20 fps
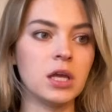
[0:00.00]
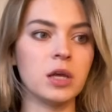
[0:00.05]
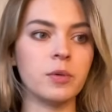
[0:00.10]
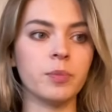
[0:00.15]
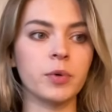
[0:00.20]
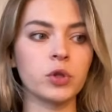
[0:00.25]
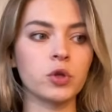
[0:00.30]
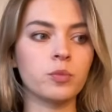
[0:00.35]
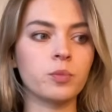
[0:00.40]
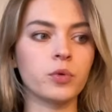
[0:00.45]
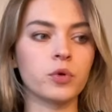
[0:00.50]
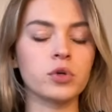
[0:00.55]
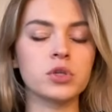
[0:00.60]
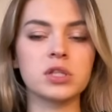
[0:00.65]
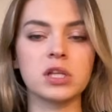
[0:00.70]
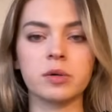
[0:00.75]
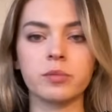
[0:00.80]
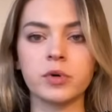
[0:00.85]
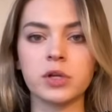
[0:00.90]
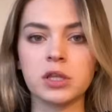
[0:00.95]
И потом
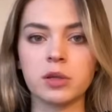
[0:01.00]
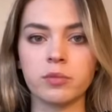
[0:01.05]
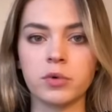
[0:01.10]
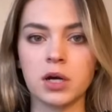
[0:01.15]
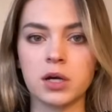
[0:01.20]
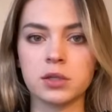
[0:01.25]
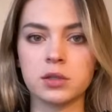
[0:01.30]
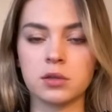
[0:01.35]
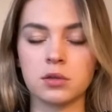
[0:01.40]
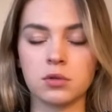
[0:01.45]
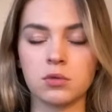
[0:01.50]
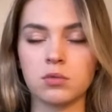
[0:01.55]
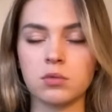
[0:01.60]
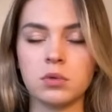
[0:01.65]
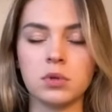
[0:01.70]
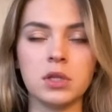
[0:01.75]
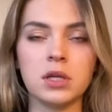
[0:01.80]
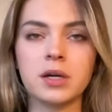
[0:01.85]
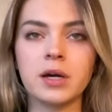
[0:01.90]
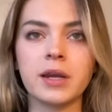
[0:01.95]
просто об этом как-то ну,
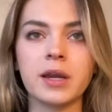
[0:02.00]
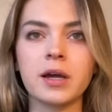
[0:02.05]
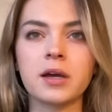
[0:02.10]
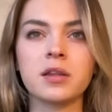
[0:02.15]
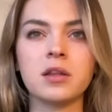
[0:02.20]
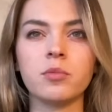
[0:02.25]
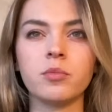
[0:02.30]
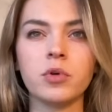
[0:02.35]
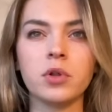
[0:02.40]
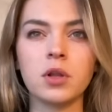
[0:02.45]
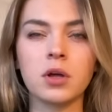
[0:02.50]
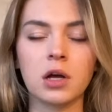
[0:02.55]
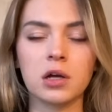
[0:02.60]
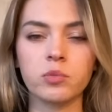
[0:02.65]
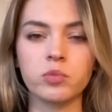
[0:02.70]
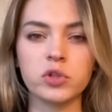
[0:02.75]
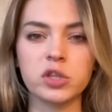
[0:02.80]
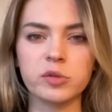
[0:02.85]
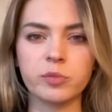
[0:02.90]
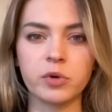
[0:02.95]
некорректно было
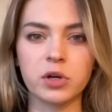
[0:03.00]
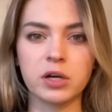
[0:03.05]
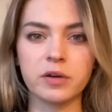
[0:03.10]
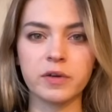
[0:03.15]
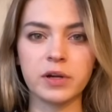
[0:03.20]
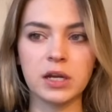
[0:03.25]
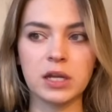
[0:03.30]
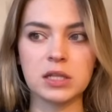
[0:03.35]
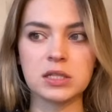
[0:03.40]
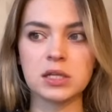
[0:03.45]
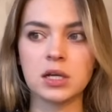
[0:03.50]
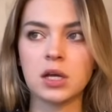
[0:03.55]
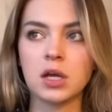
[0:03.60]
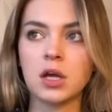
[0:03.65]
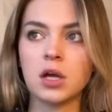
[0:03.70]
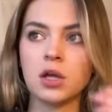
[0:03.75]
как будто бы говорить.